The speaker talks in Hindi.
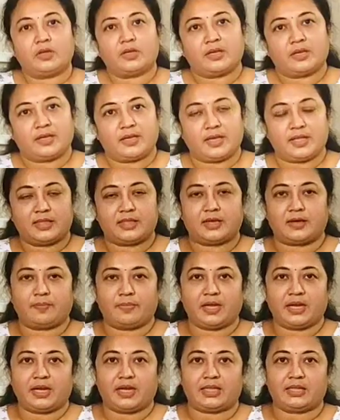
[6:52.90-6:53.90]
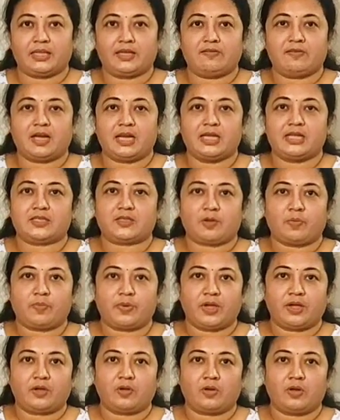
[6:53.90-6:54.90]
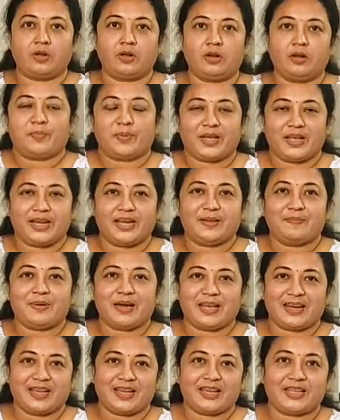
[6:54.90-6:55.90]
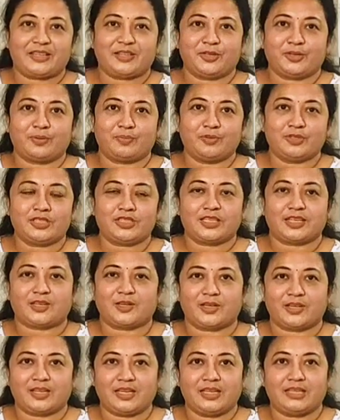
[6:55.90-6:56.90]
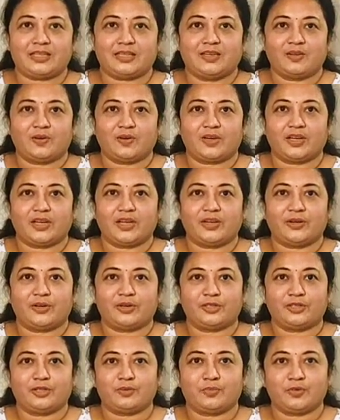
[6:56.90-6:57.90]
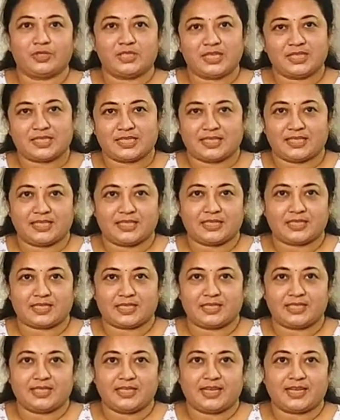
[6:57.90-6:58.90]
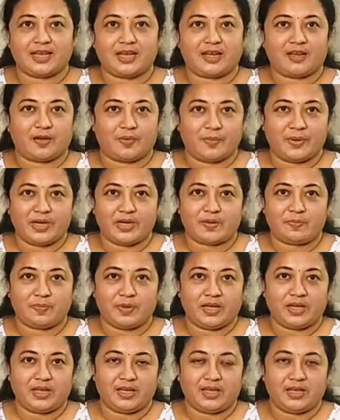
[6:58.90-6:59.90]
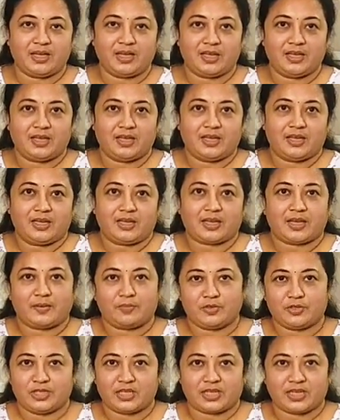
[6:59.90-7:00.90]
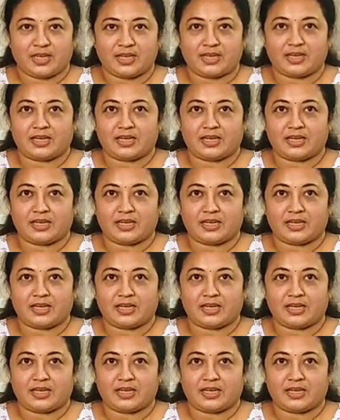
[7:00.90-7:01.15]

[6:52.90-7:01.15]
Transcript: ये था मेरा दिवाली शॉपिंग हॉल पहली बार है तो मुझसे कोई गलती हो गई हो तो मुझे सजेस्ट कीजिएगा कमेंट में कि मुझे क्या